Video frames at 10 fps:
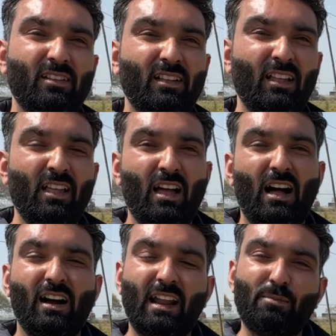अच्छा
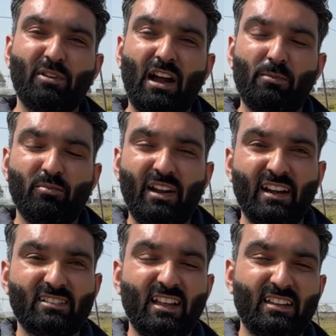अगर आप हाँ
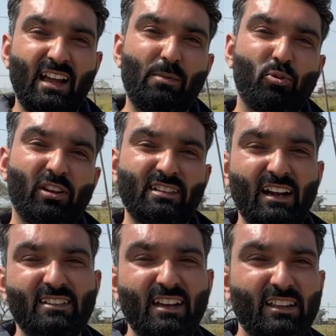मेरठ जैसे हापुड़ की
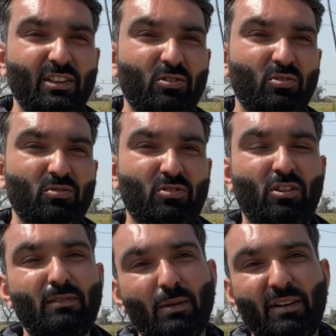साइड से आते हो तो
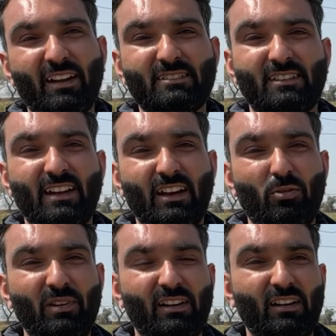हमारा पड़ेगा सत्रह
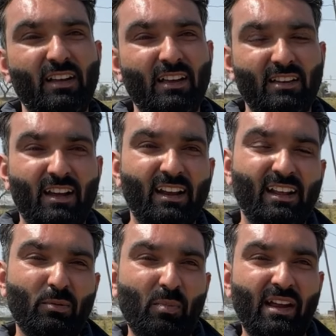किलोमीटर यानी
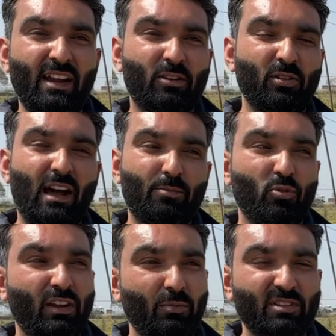कि मेरठ और
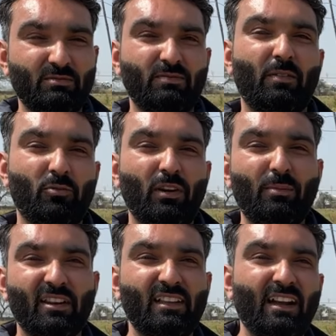हापुड़ के बीच में फफूंडा
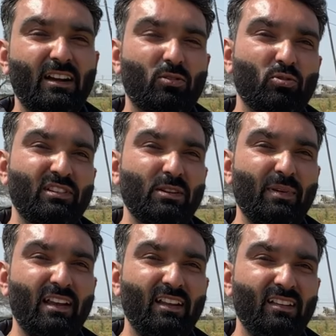पड़ता है खरकोदे से
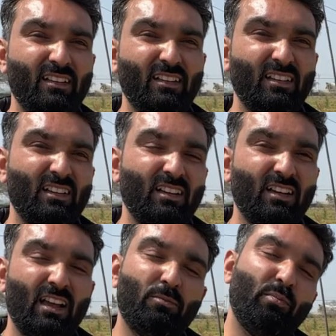पहले हाईवे पे
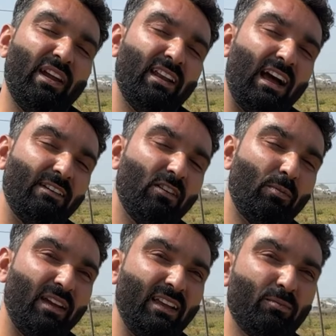ही आप मेन हाईवे
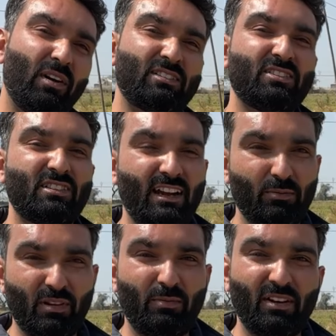पे ही बस स्टैंड
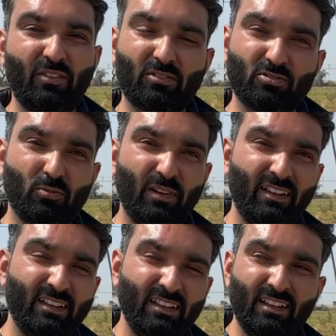पे हमारी वर्कशॉप है
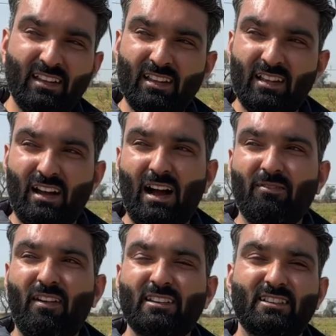अच्छा
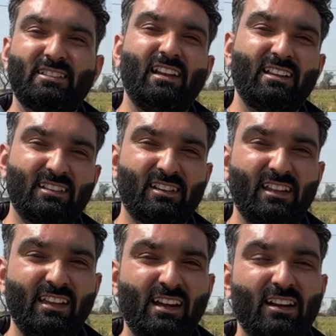आप वहाँ से इसे ले सकते
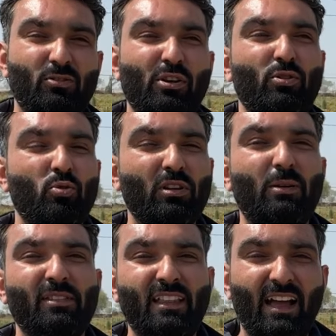हैं अगर कोई दूर का
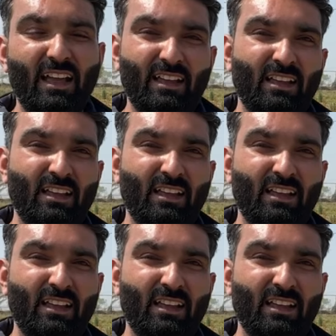बंदा है